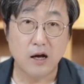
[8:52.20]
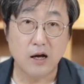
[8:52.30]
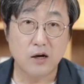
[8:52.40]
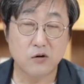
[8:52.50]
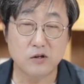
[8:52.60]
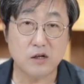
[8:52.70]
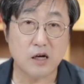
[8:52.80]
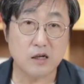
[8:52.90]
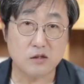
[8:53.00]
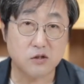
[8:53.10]
오늘
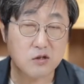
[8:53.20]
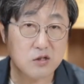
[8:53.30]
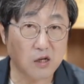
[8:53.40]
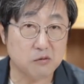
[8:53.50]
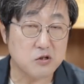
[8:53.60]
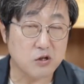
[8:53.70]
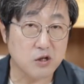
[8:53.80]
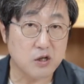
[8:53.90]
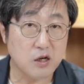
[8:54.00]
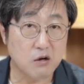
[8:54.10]
강의에서 저 사람이 저
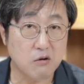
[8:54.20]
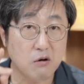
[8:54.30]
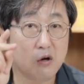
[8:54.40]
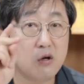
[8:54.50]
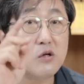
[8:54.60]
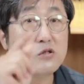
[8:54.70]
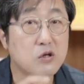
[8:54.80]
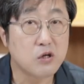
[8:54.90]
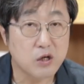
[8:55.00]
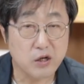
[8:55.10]
얘기하고
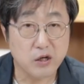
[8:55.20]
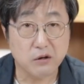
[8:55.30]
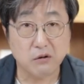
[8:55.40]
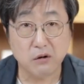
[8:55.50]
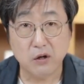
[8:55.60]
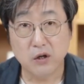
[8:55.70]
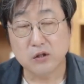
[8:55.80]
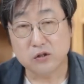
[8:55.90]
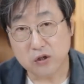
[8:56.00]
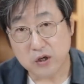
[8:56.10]
저 얘기하고
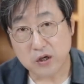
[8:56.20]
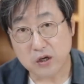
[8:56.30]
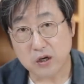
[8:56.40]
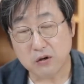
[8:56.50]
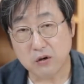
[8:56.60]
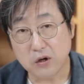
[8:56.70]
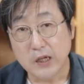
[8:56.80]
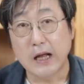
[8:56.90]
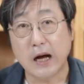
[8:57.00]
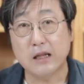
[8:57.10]
저 얘기하고,
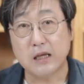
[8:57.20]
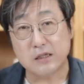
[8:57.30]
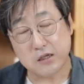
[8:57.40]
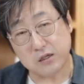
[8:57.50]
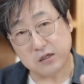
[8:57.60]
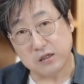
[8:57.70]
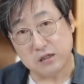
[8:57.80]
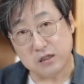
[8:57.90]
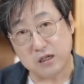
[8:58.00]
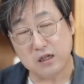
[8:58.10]
대체로 큰
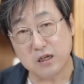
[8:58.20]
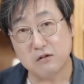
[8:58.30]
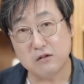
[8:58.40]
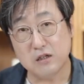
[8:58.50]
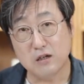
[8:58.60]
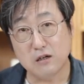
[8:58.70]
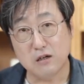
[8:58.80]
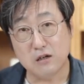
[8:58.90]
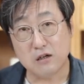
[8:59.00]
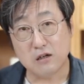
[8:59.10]
틀의 내용은 이런
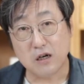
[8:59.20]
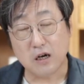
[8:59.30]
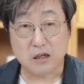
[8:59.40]
걸 거야.